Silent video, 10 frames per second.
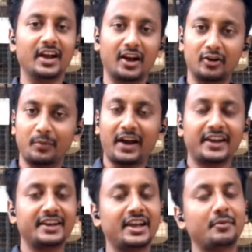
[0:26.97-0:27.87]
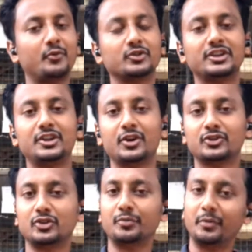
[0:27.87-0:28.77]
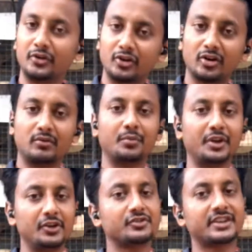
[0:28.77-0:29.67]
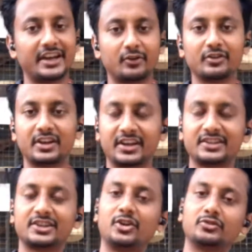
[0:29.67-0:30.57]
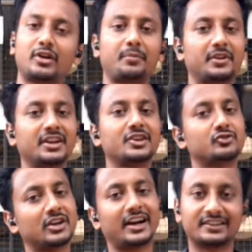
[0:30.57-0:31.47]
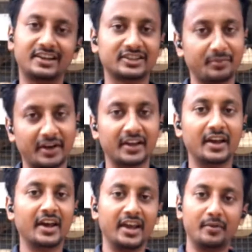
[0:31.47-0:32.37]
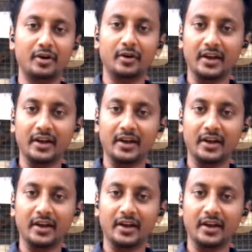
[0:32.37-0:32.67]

কারণ পাখি নিয়ে আমি প্রতিনিয়ত বিভিন্ন রকমের ভিডিও শেয়ার করে থাকি যেটা হয়তো আপনাদের কিছুটা কাজে লাগতে পারে এবং